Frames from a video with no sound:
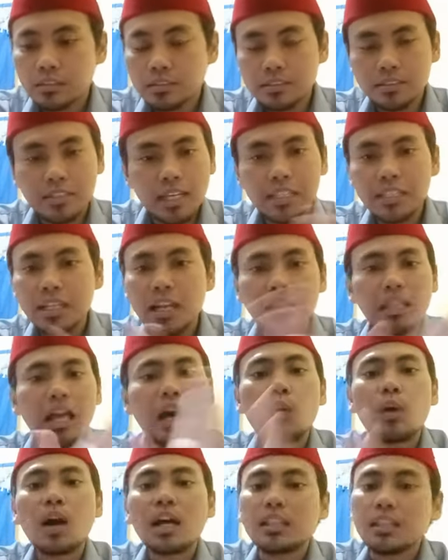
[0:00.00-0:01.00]
saya tidak
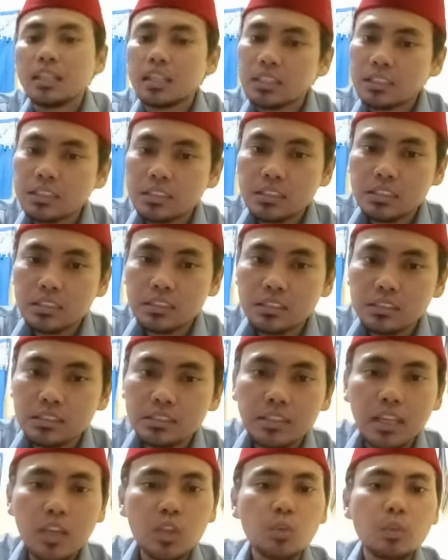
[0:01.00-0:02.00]
tahu hadis
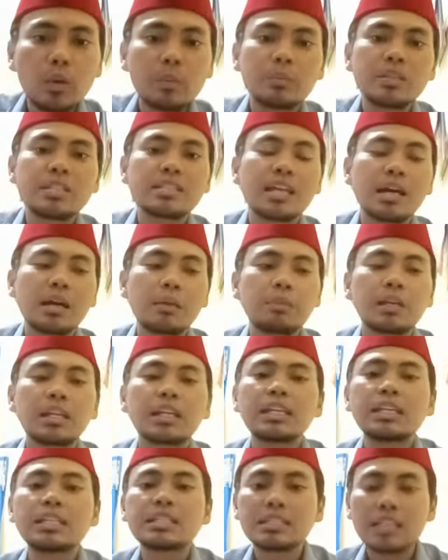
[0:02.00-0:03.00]
saya cuma bisa
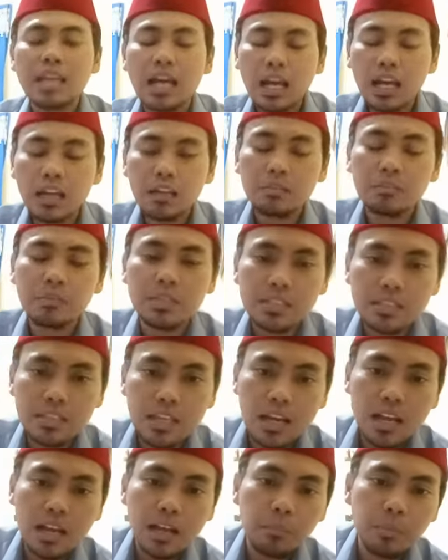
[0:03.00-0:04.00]
berkisah
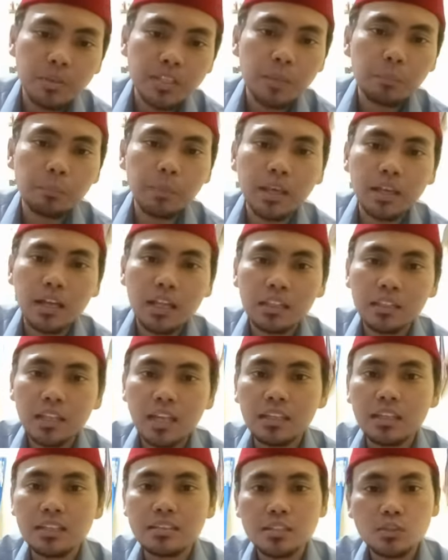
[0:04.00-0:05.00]
bisa menyampaikan tentang
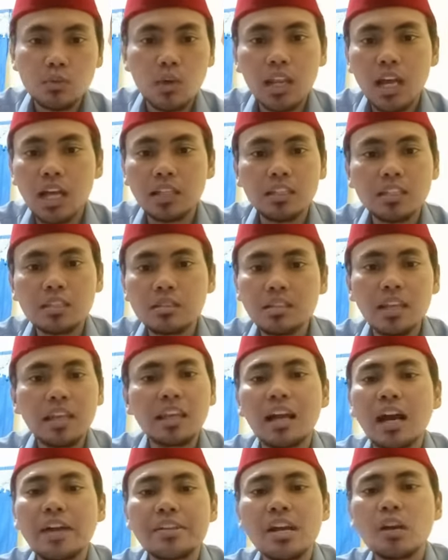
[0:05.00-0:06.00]
kisah soal hadis saya
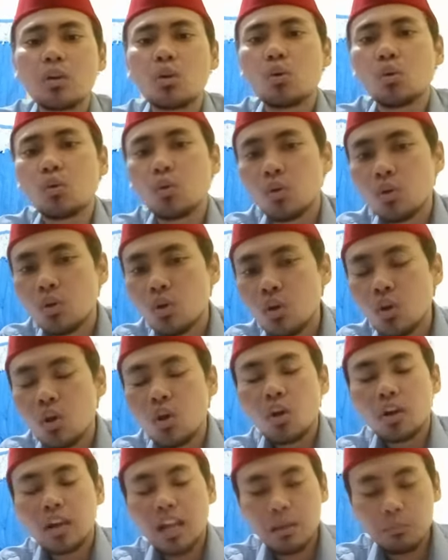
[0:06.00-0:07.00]
nggak jago
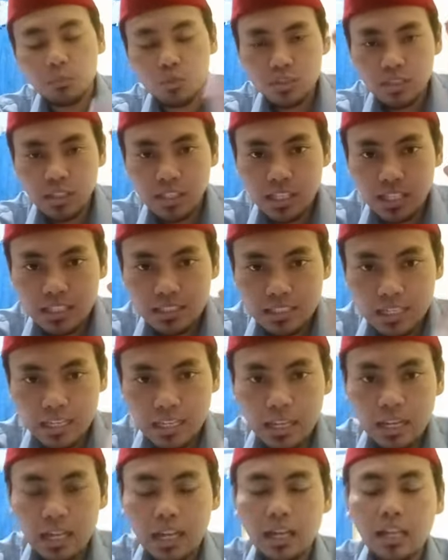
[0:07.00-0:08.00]
namun saya ingat
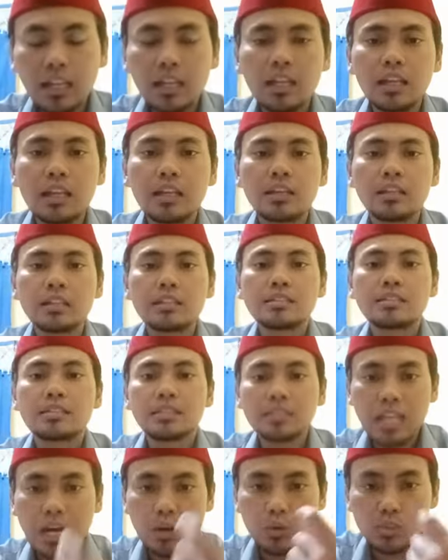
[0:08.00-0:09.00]
saya
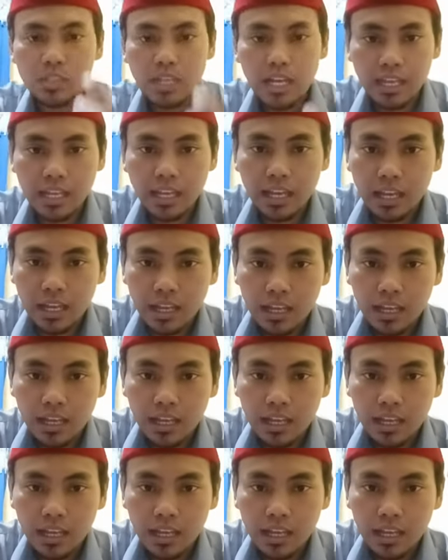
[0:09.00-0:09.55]
setahu saya